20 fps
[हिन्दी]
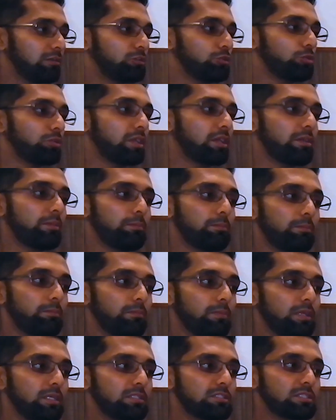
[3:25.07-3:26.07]
चूंकि
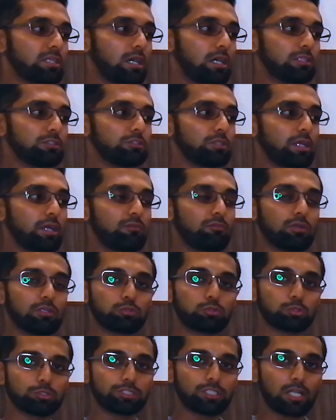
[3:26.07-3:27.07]
इंसान जो है वो एक
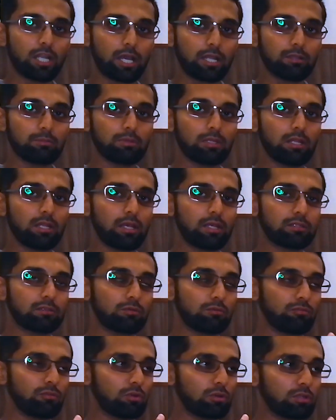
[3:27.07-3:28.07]
सोशल एनिमल है
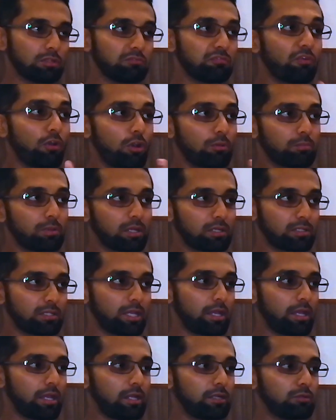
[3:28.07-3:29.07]
तो वो कन्फॉर्म
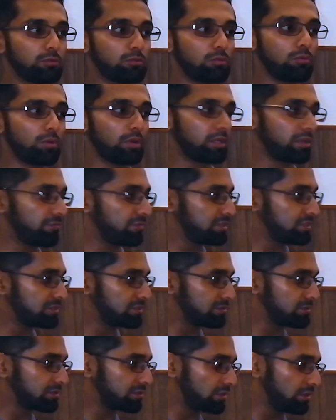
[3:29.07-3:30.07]
करता है टू वट एवर
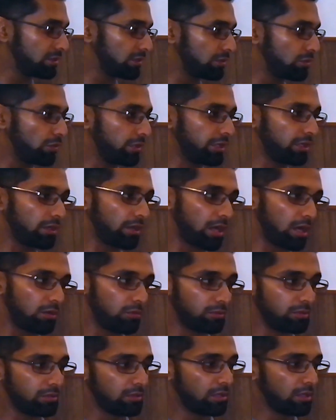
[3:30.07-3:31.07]
इज गोइंग
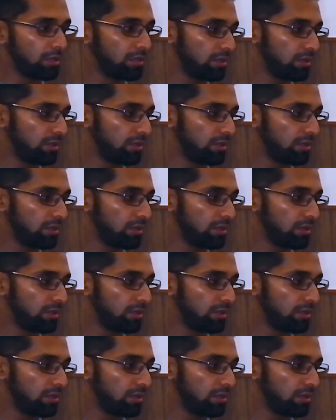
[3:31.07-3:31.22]
अराउंड